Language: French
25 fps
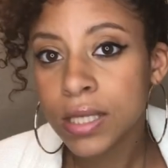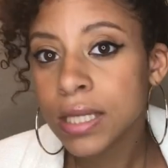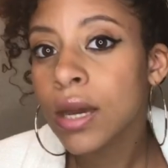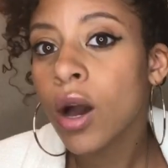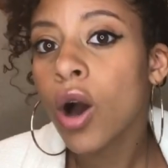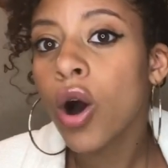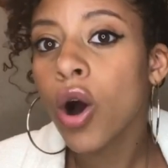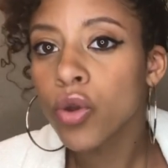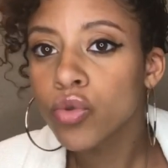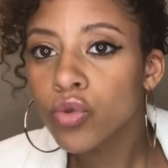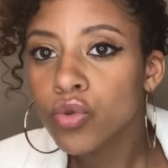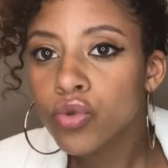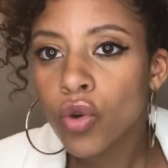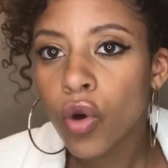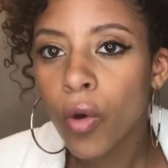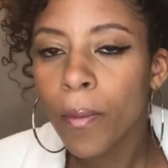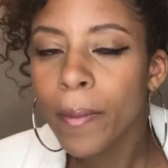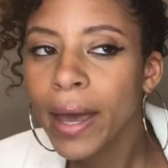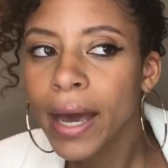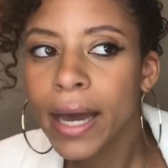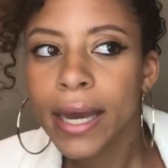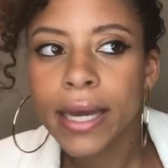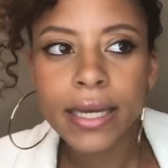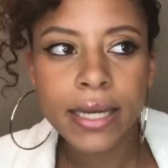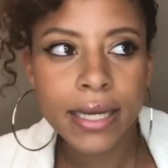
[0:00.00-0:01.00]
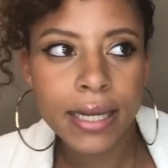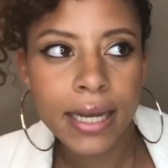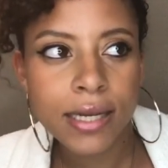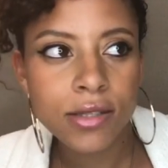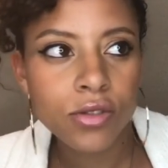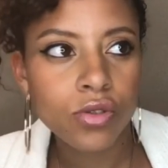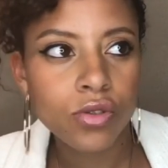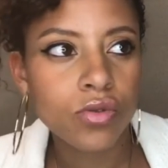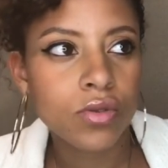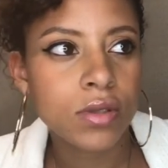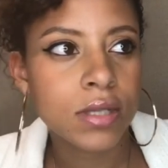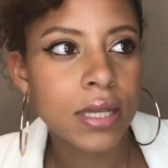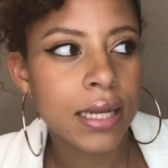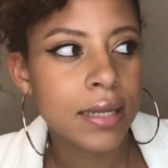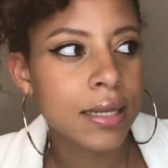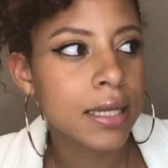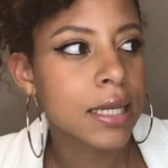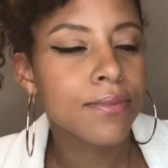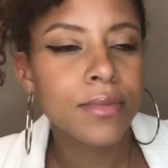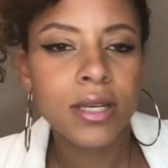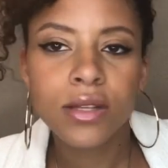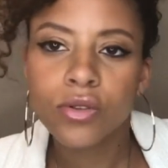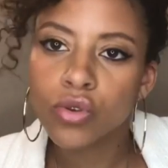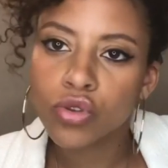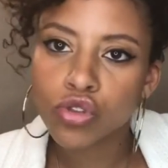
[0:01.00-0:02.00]
en Outre-mer et qui laisse une date
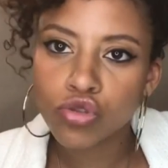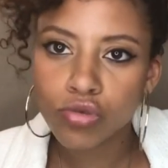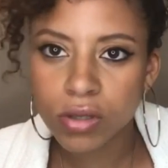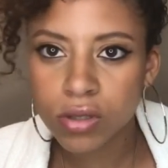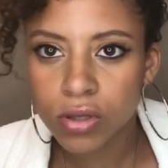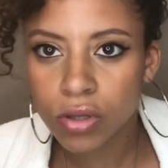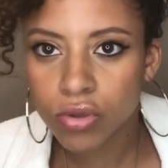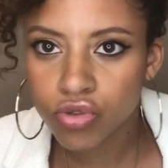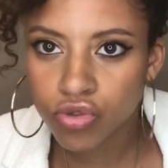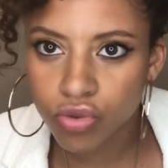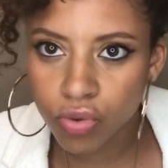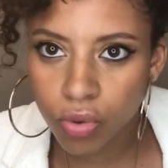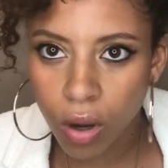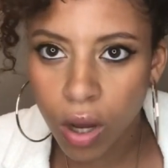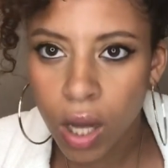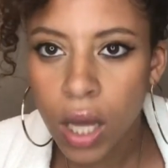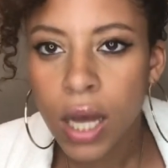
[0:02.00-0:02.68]
limite de 60 jours.